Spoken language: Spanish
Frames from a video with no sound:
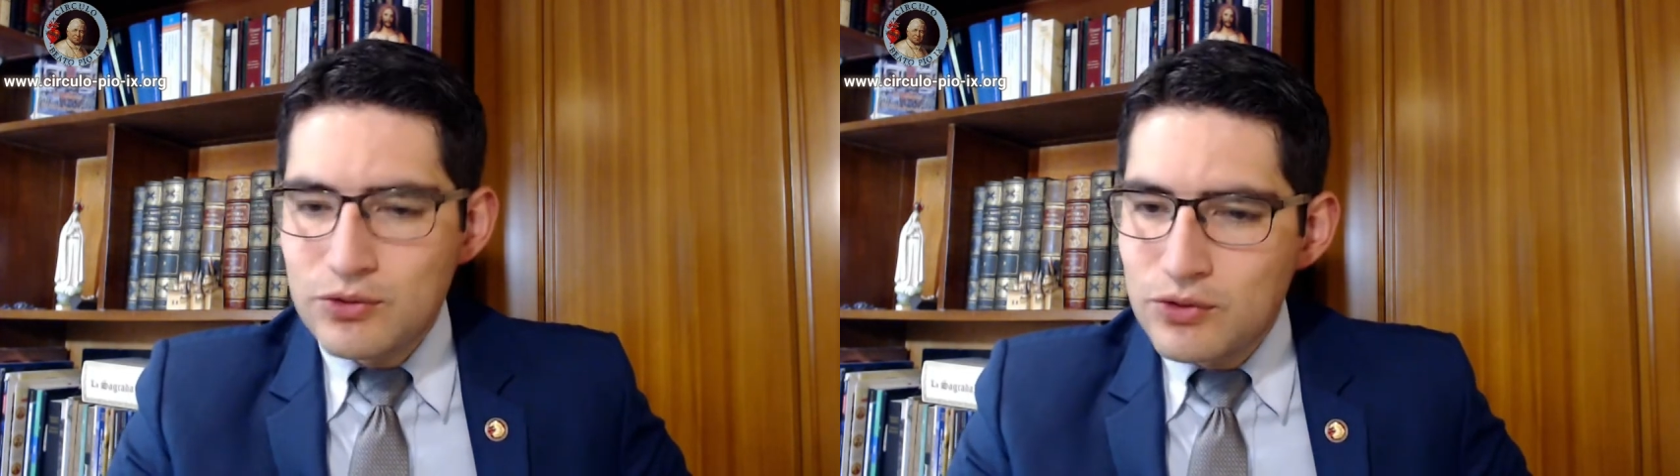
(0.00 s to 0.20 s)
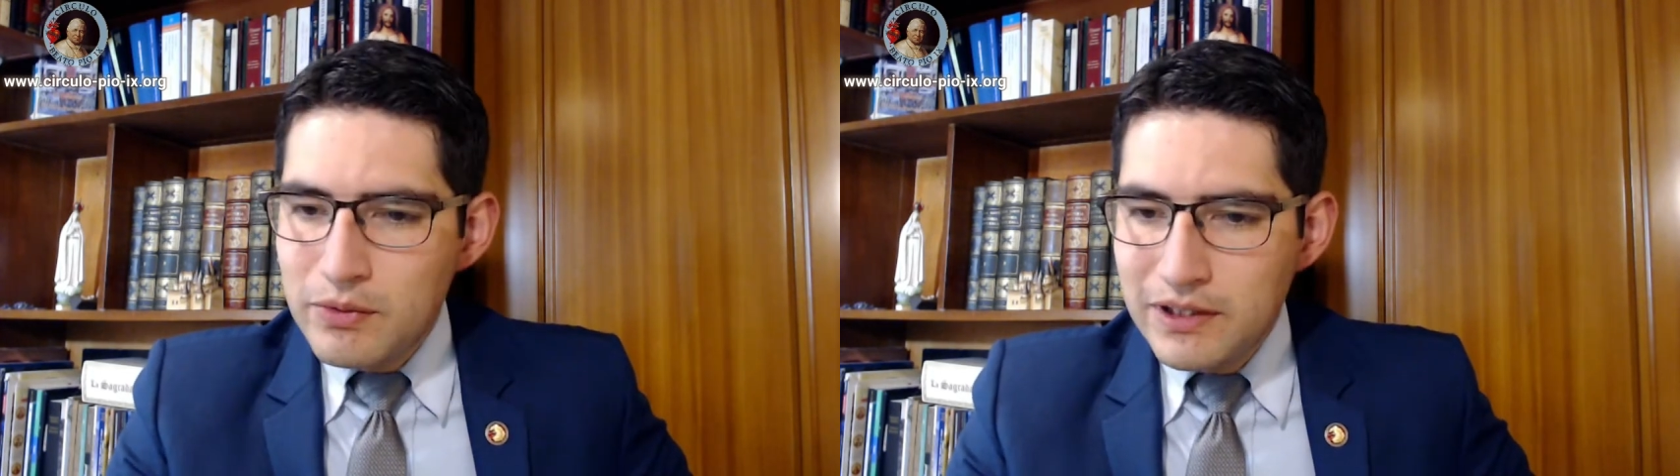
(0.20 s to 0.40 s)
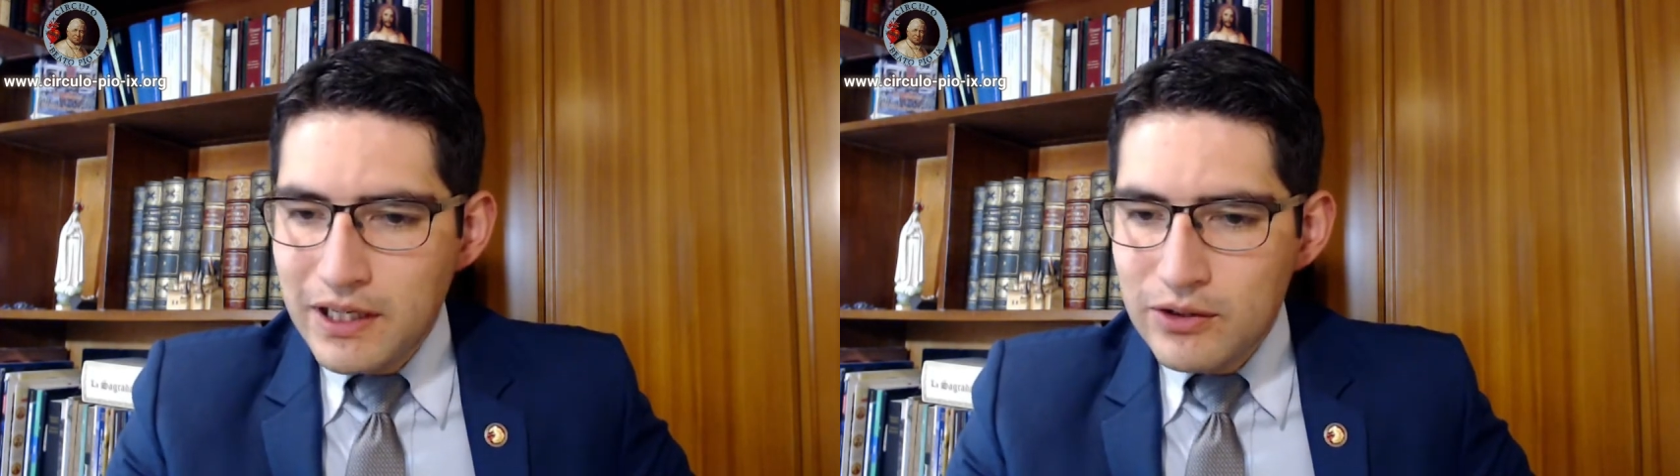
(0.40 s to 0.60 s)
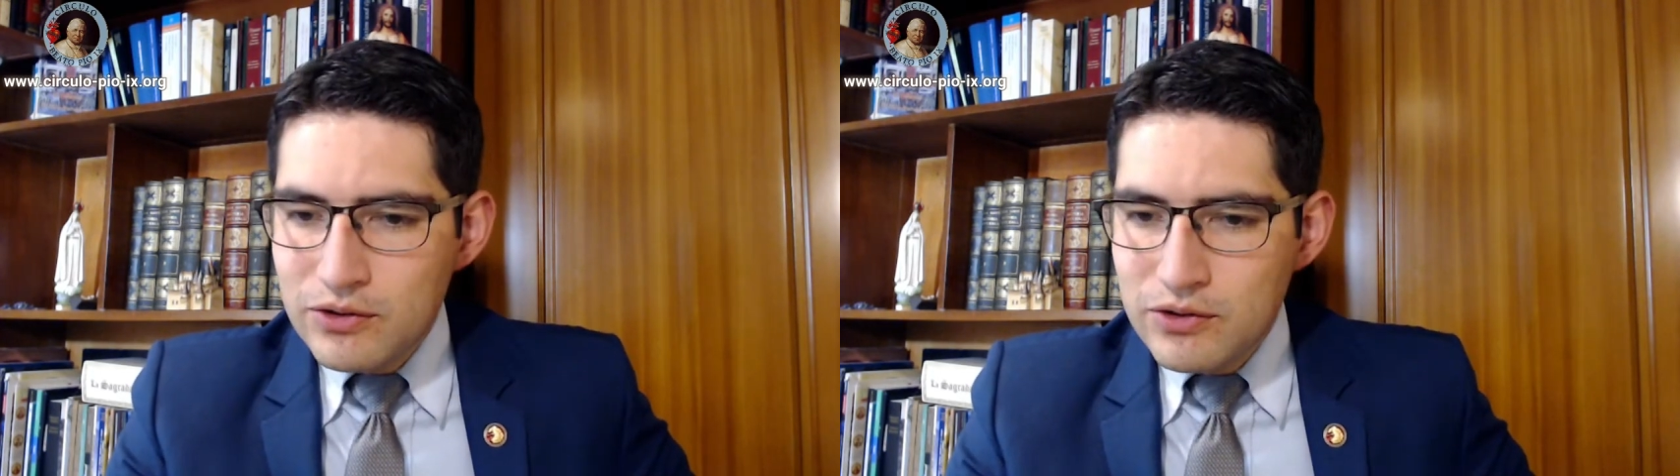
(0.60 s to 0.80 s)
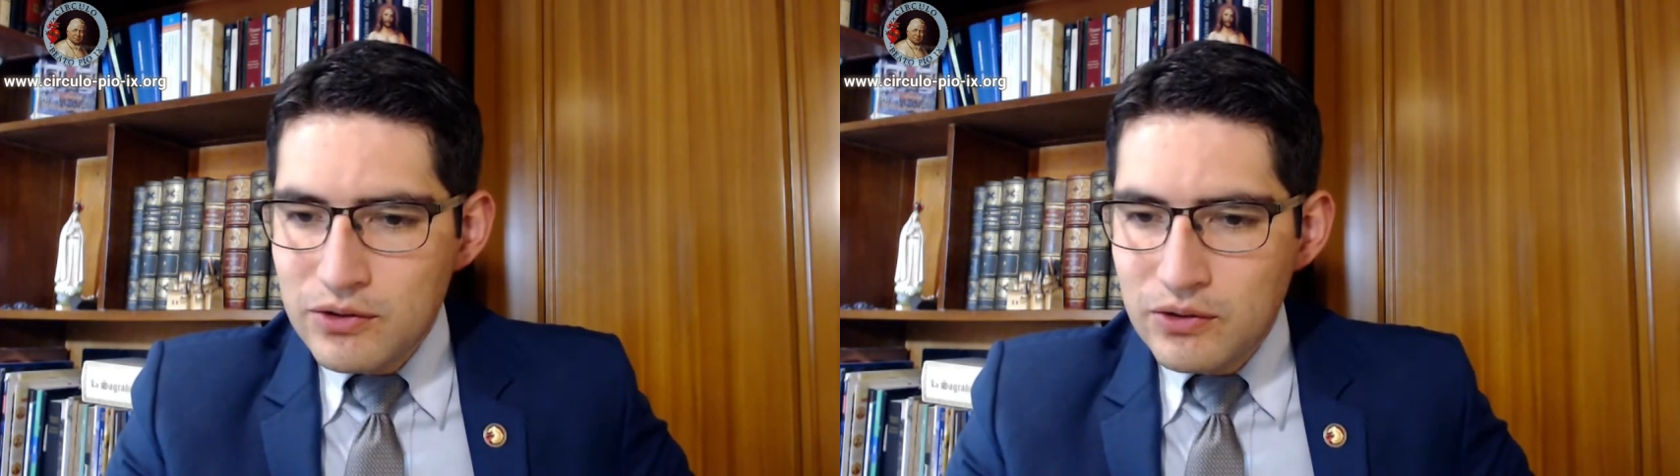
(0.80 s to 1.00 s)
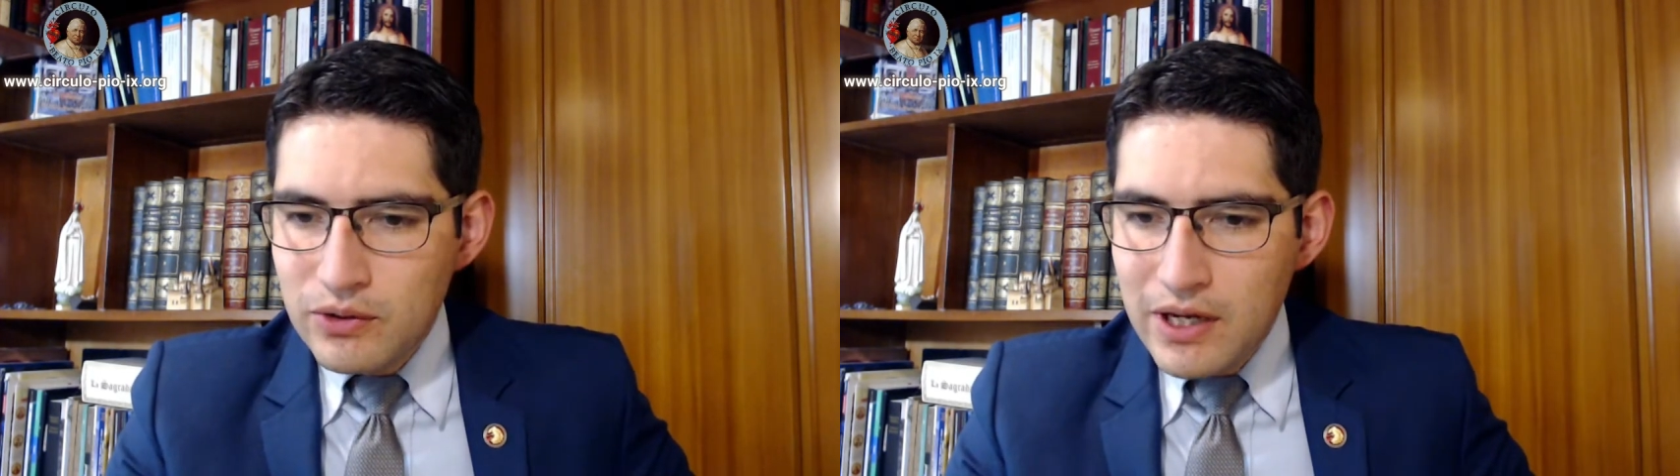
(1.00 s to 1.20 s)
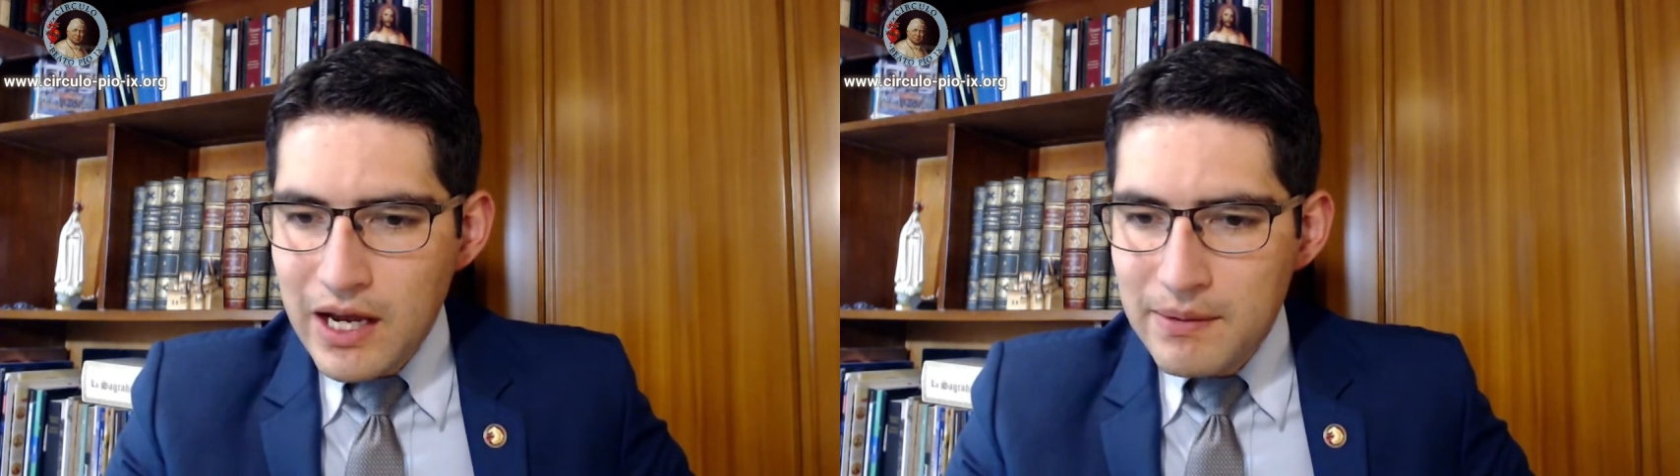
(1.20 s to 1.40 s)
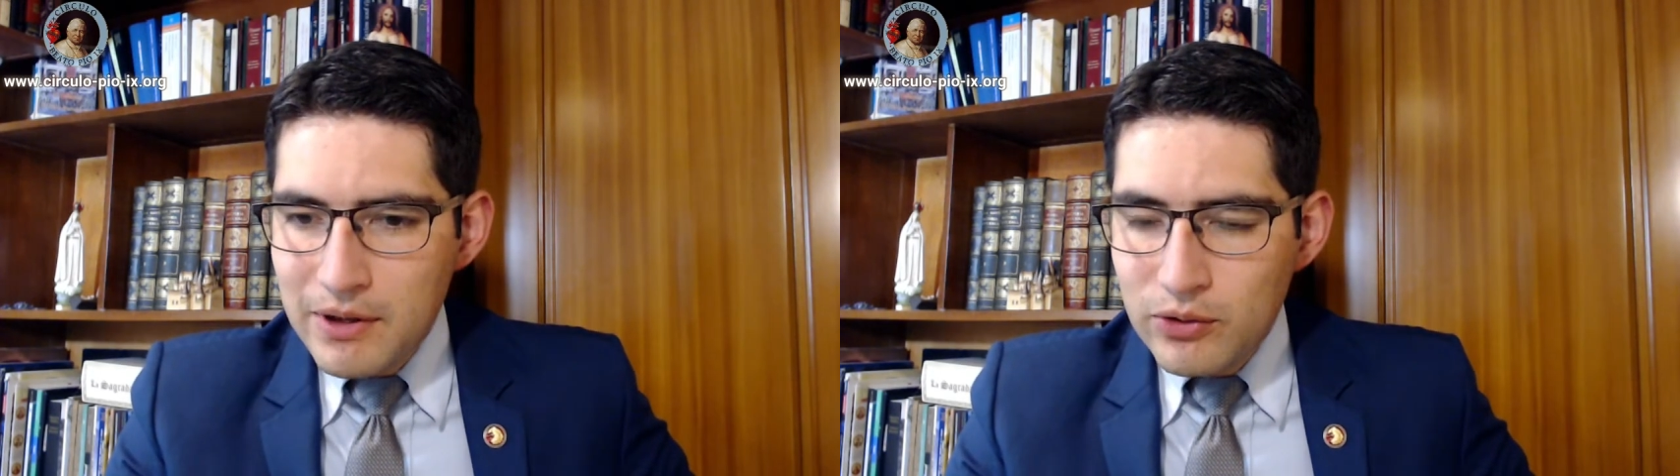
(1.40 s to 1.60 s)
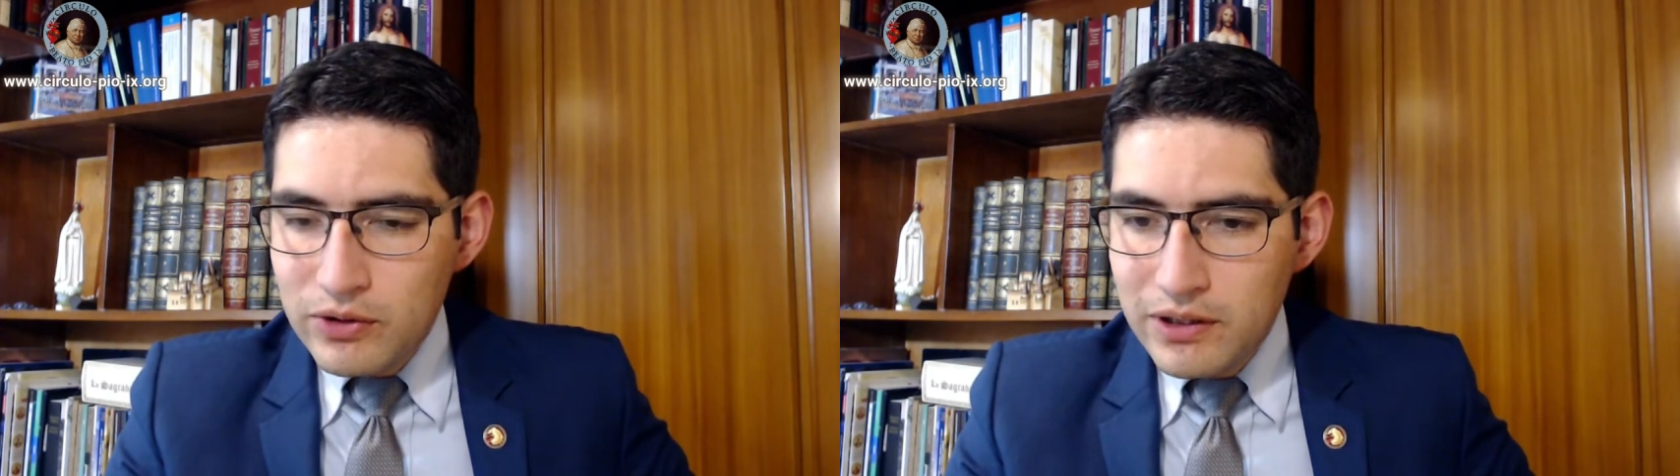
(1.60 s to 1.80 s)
comentarios, doña Eva,